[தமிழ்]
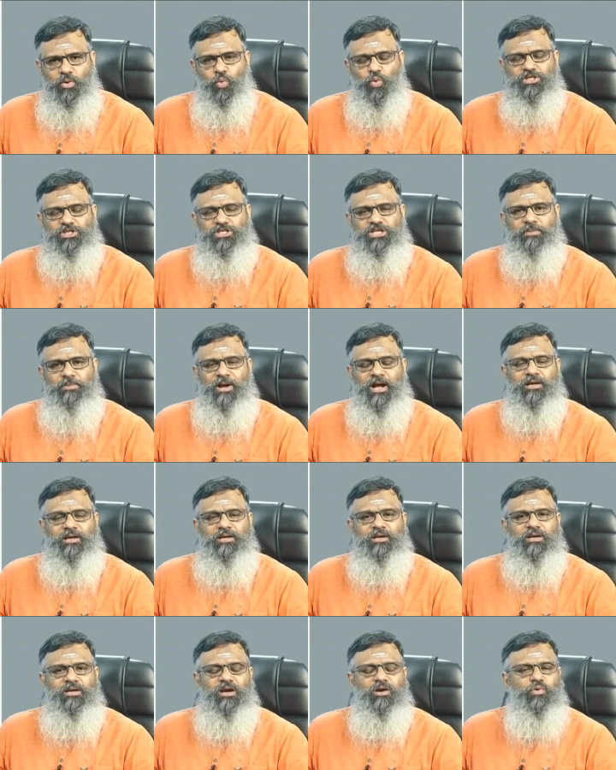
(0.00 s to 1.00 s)
உச்சமாக
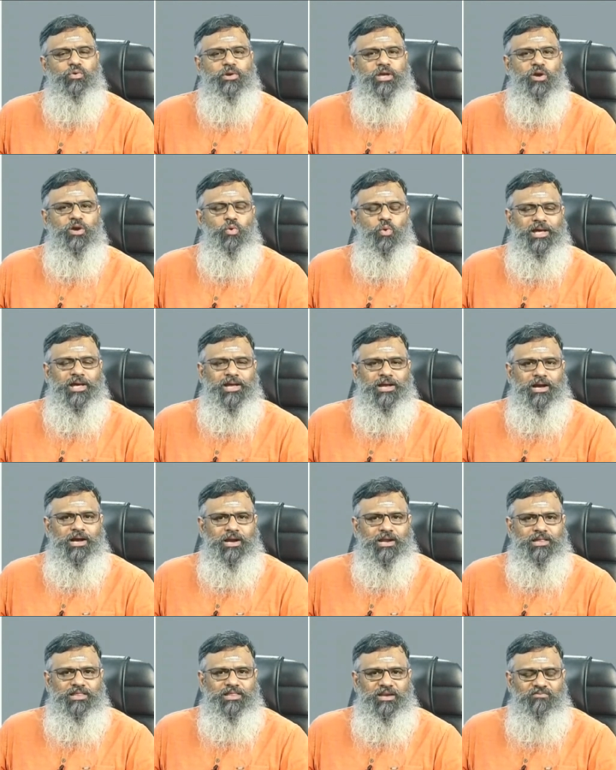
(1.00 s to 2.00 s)
இருக்கக்கூடிய கோடை
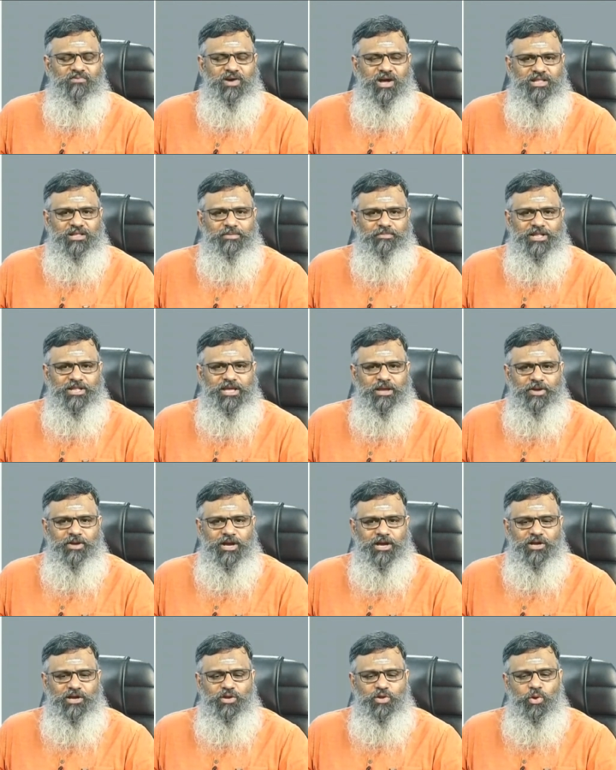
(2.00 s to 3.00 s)
காலத்தில் வாதம்
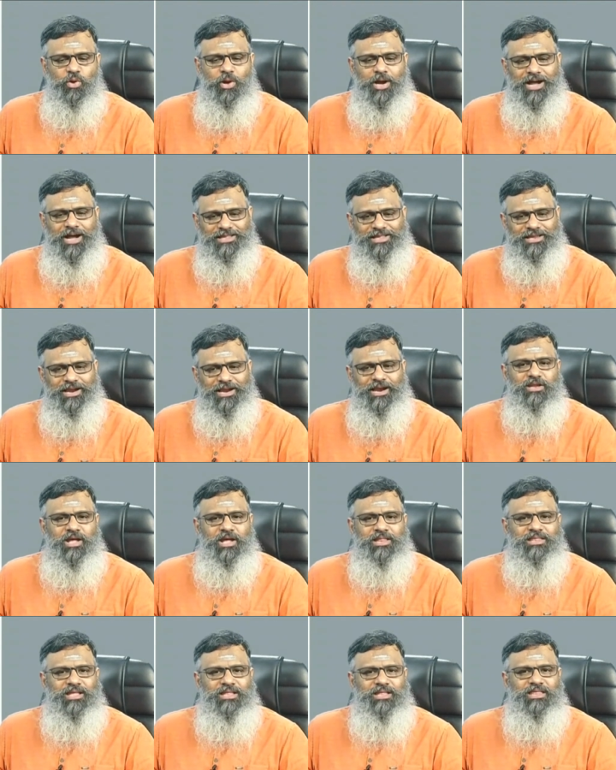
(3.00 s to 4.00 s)
அதிகமாகிறதும் அதனால்
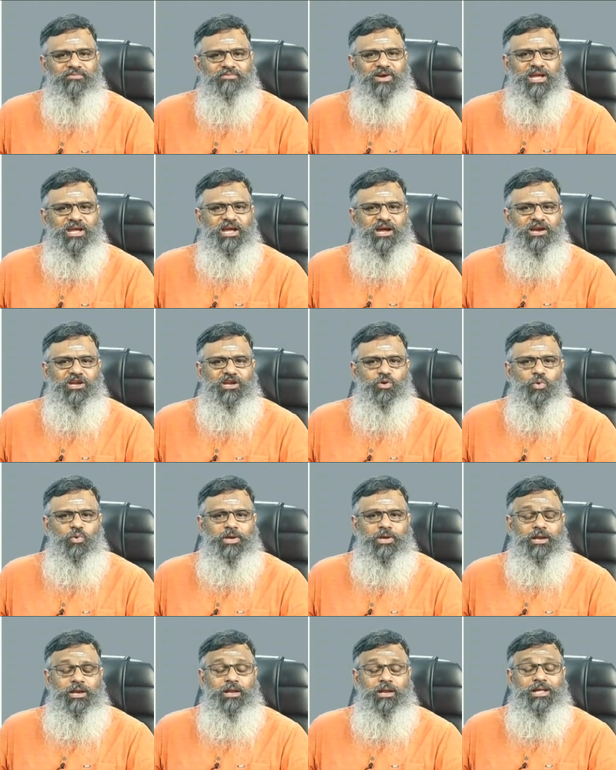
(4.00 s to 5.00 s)
அந்தந்த வகையான
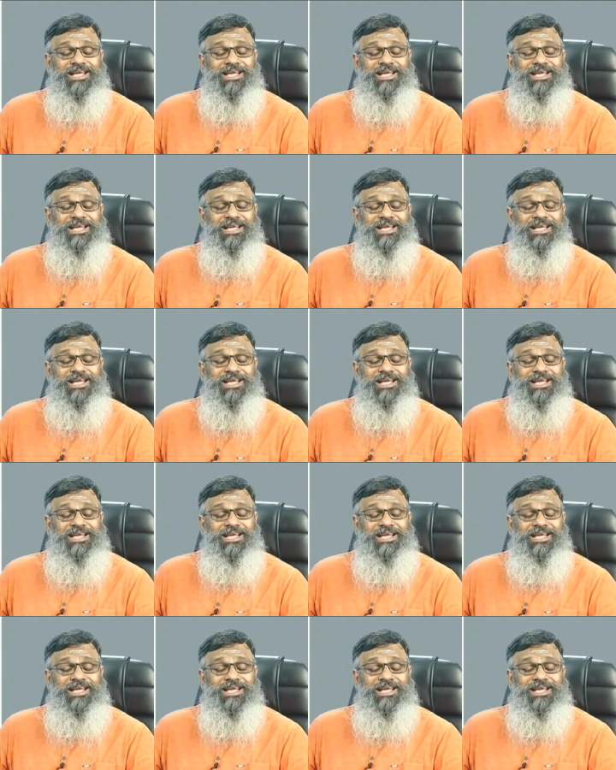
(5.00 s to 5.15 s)
நோய்கள்